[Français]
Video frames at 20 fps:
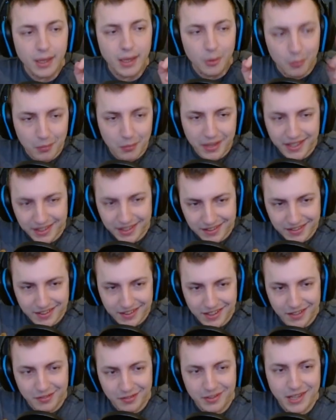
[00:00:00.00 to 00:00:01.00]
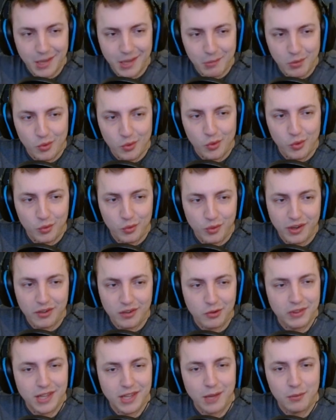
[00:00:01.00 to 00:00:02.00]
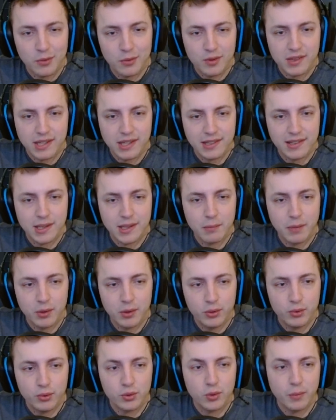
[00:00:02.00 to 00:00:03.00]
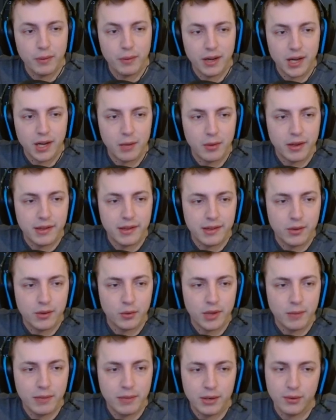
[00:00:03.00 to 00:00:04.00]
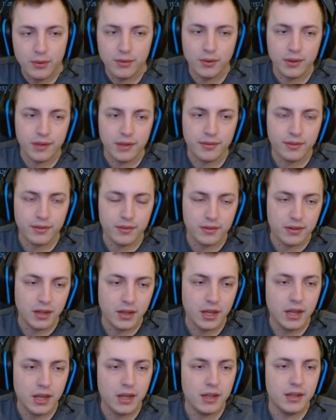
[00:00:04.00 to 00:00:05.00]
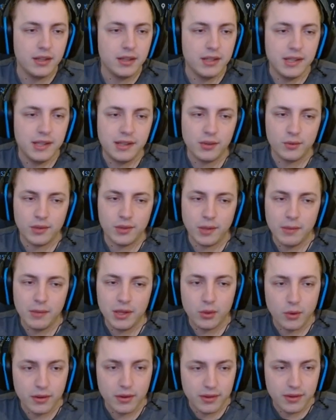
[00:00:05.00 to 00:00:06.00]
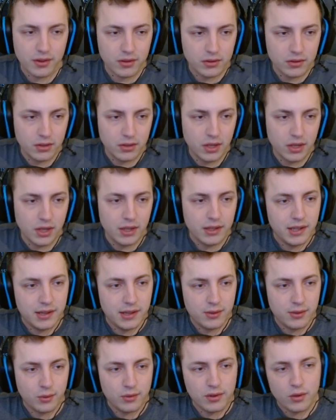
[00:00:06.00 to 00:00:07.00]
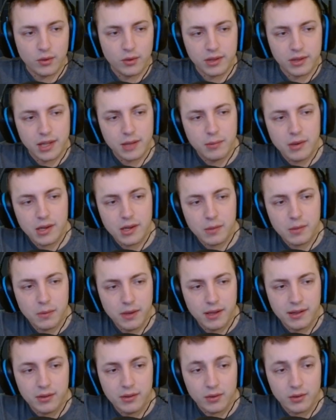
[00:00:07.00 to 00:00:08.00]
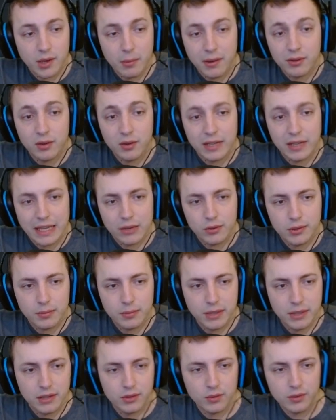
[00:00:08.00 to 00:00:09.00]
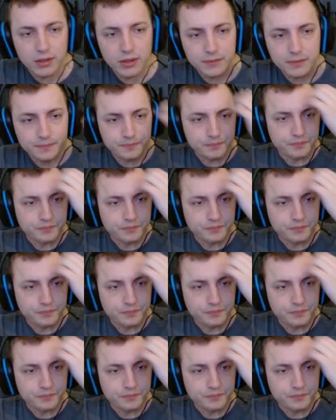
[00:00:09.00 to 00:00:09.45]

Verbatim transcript: Mais évidemment, on voit qu'en termes de stats, c'est pas du tout comparable. Hein. Ici, on a 1200 défense, ici, on en a 1300, ici, on a 34000 HP, ici, on en a presque 40 tu vois.